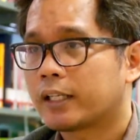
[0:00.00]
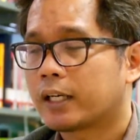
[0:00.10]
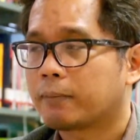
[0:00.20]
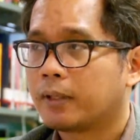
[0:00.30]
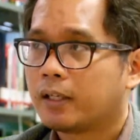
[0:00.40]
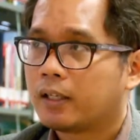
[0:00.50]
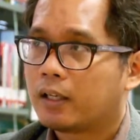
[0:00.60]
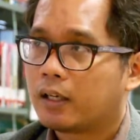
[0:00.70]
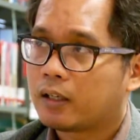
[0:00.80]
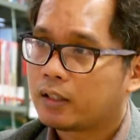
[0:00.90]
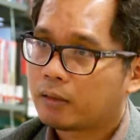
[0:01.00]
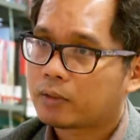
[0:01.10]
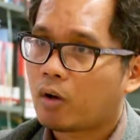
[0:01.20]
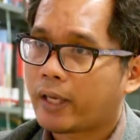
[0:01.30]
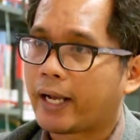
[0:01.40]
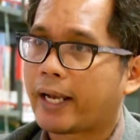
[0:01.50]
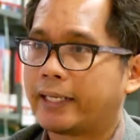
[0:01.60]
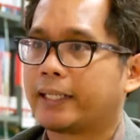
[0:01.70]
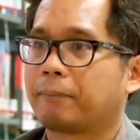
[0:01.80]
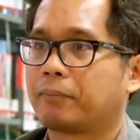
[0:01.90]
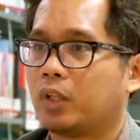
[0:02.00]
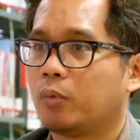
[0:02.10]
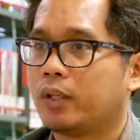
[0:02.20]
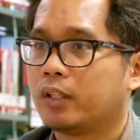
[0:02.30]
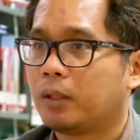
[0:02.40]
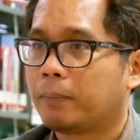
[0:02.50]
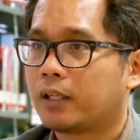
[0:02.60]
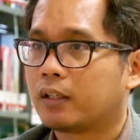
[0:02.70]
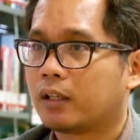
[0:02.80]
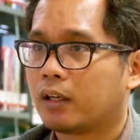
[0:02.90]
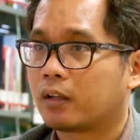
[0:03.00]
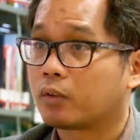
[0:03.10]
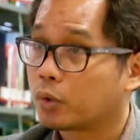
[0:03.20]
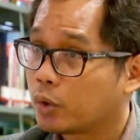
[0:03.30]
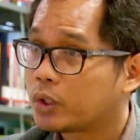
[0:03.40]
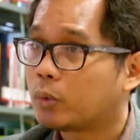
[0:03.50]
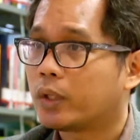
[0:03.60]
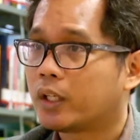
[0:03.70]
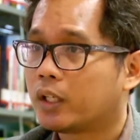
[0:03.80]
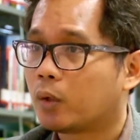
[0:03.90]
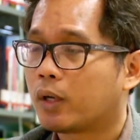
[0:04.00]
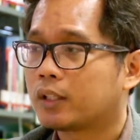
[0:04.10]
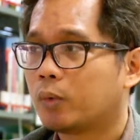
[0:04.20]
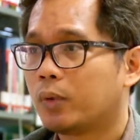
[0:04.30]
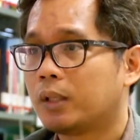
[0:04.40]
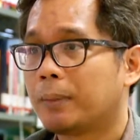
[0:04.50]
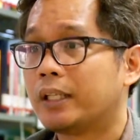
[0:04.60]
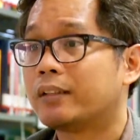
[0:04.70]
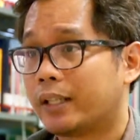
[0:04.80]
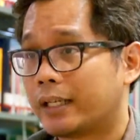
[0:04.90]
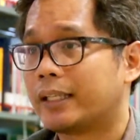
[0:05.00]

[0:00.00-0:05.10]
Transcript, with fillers: นะครับ แล้วก็ยังต้องแข่งขันกับทีวีที่เป็นโซเชียลทีวีหรือว่าทีวีที่เป็นอินเทอร์เน็ต